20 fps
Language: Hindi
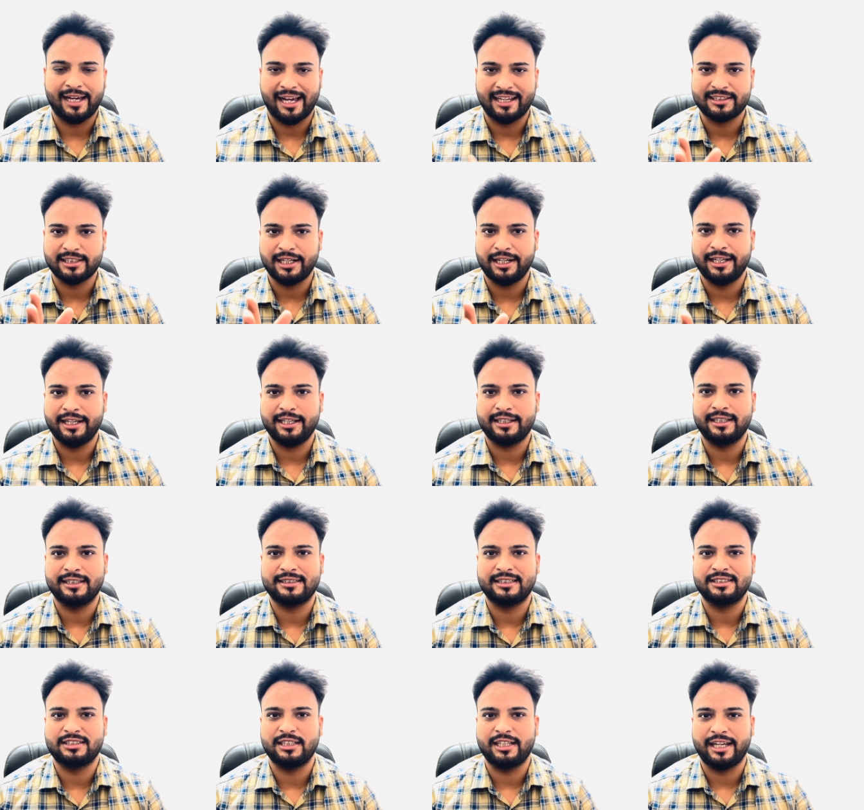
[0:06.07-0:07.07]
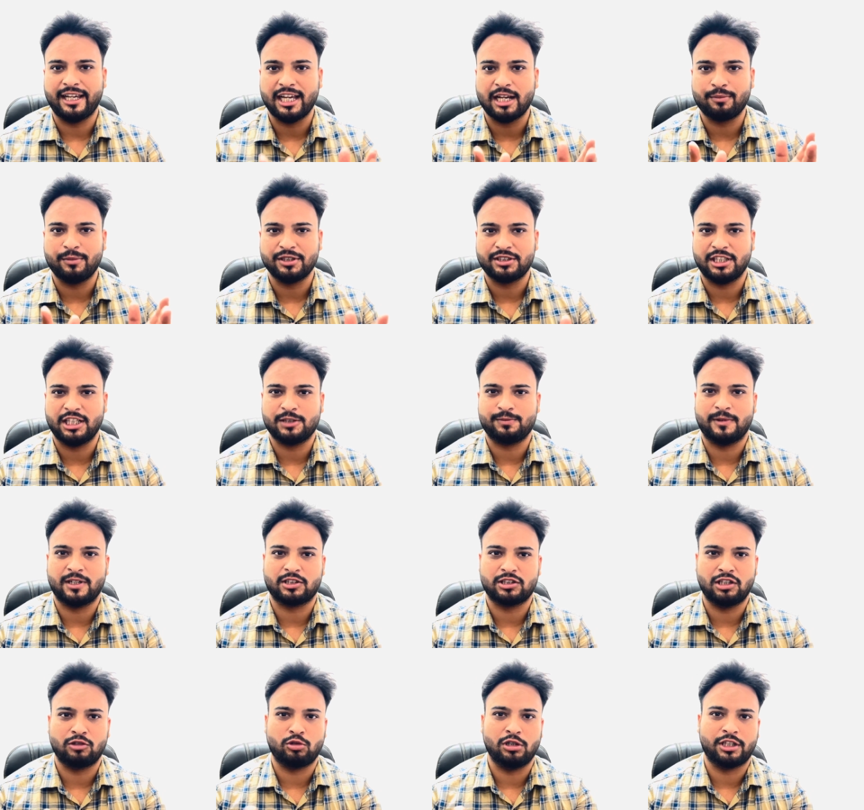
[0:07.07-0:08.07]
ऐसा नहीं है कि किसी एक विशेष
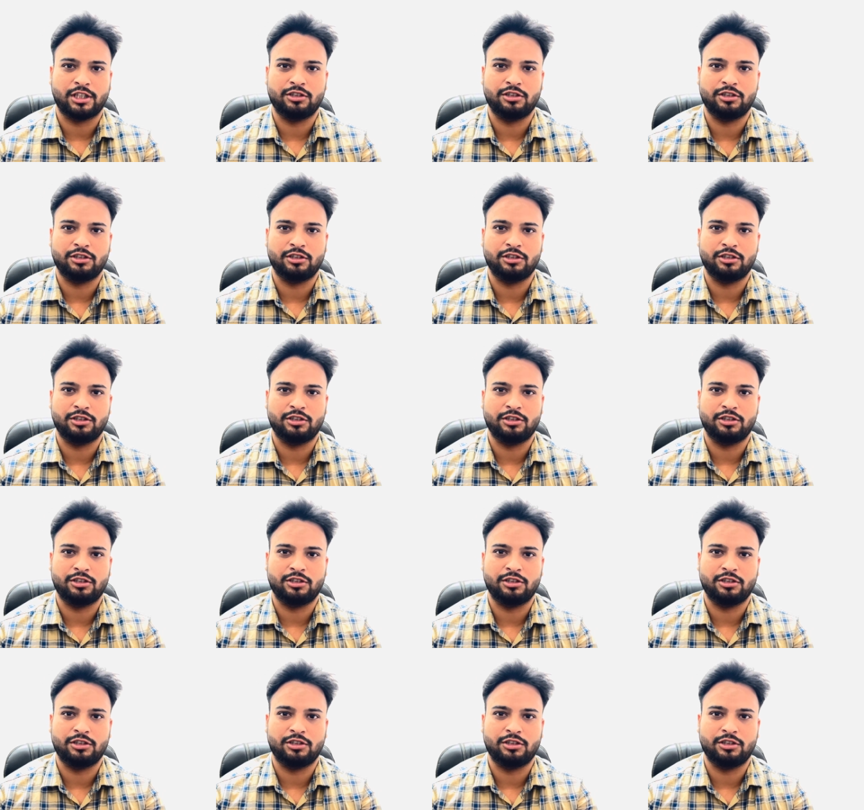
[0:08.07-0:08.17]
पर्सन को